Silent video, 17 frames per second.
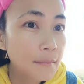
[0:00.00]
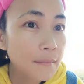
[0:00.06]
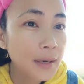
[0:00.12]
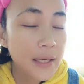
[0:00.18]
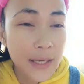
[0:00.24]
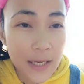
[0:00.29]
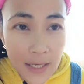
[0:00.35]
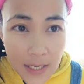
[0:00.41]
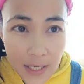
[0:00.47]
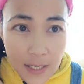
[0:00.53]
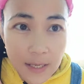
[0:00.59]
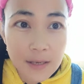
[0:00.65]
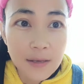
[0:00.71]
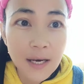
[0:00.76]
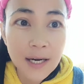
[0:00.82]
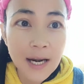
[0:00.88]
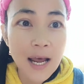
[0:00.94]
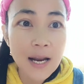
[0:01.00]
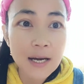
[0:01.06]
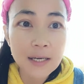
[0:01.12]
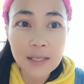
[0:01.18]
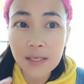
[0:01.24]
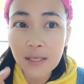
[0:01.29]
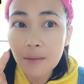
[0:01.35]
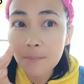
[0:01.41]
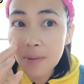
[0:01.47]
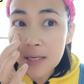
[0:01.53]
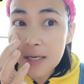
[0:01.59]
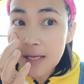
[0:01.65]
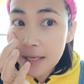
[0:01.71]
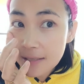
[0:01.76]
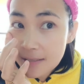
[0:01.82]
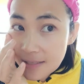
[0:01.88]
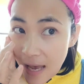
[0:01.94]
ไม่ได้ดีขนาดนี้ไม่ได้
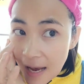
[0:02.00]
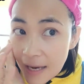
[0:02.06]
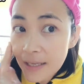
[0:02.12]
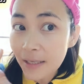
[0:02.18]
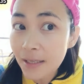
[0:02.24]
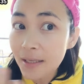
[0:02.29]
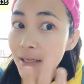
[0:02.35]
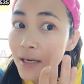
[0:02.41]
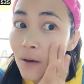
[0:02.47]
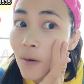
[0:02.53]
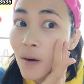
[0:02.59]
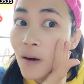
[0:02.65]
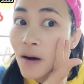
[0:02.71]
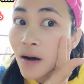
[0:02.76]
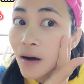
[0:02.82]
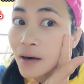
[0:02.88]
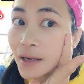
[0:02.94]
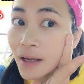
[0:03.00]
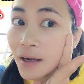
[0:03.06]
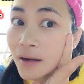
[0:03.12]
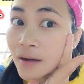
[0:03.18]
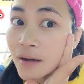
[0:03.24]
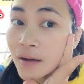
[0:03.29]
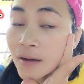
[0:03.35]
ใสแล้วก็เนี่ย